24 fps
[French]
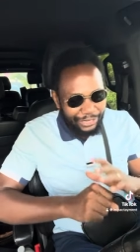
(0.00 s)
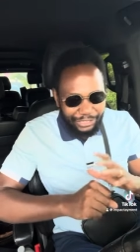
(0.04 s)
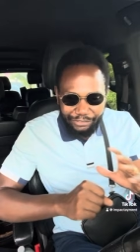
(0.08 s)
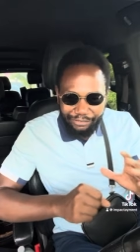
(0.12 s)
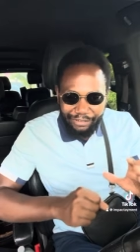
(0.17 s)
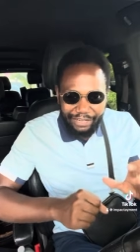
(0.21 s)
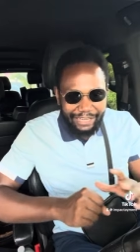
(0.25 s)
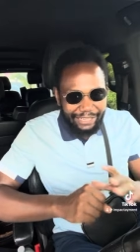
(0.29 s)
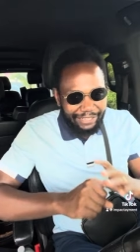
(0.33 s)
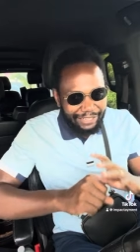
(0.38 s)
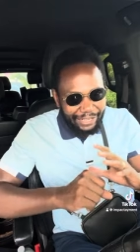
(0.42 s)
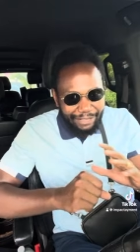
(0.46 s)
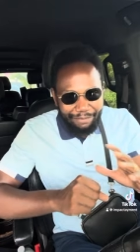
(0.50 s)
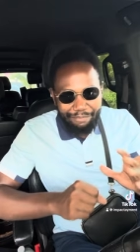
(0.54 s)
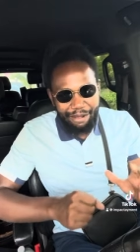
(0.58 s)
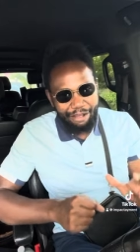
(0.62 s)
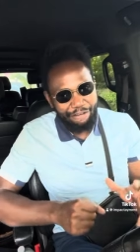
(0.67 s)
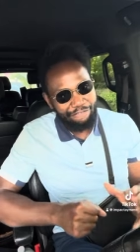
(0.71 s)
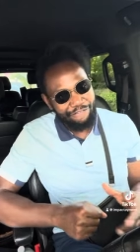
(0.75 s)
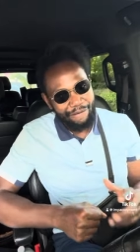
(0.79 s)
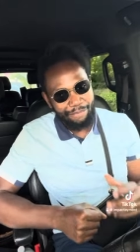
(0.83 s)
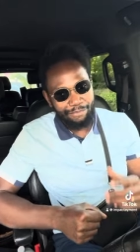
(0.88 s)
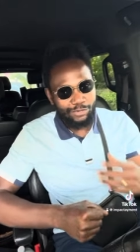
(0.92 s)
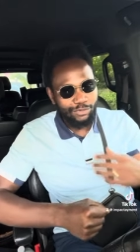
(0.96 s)
je veux que ma
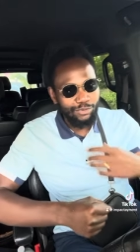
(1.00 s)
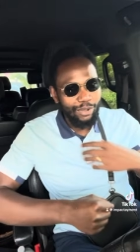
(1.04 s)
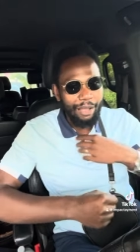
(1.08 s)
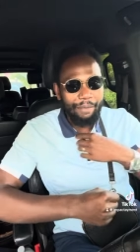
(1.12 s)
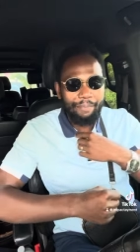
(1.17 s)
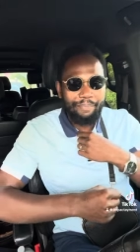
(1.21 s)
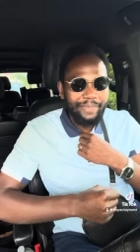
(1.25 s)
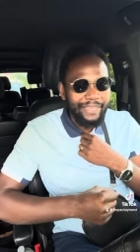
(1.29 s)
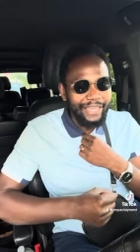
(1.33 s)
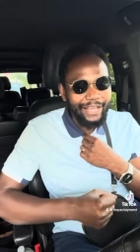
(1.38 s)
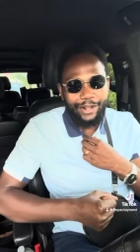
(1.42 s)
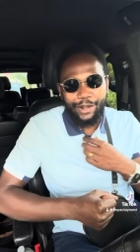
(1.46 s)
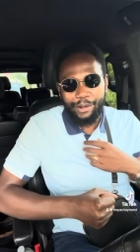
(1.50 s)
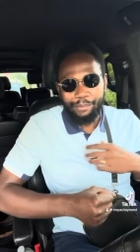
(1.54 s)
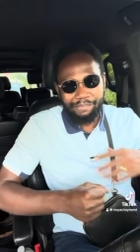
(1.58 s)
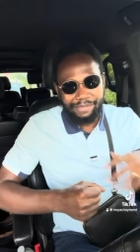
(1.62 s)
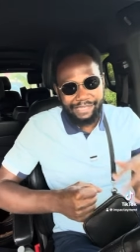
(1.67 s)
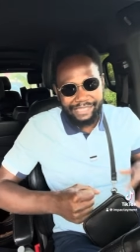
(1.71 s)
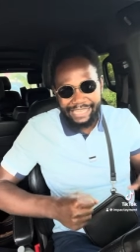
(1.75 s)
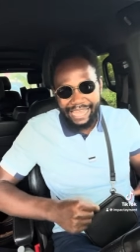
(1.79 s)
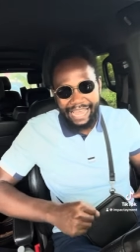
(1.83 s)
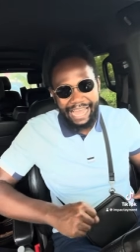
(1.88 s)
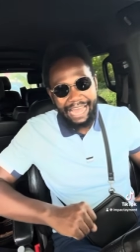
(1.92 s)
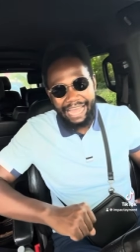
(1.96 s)
femme soit habillée comme
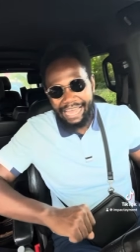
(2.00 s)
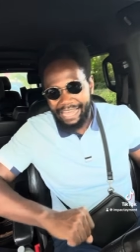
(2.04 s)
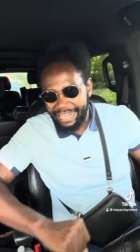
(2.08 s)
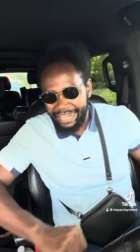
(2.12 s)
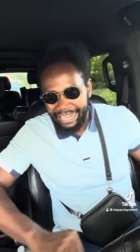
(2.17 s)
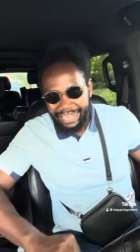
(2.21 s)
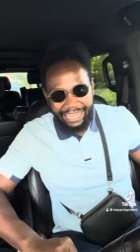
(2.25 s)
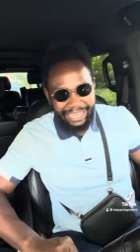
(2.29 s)
ça,